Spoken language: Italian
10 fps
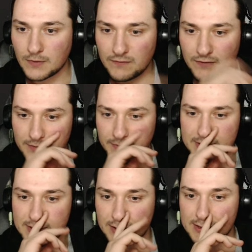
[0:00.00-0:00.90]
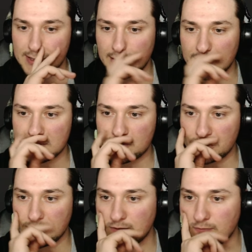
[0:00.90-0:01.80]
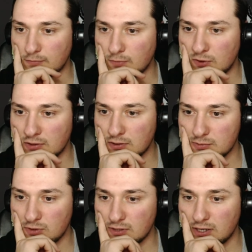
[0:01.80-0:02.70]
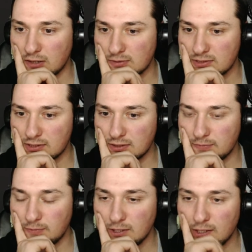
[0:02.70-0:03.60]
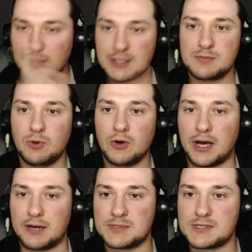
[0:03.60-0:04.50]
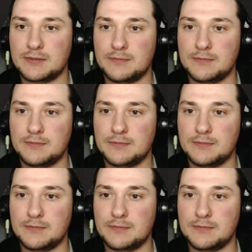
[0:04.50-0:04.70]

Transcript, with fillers: Skill Peace Research, Madonna Small Arms, Small Arms.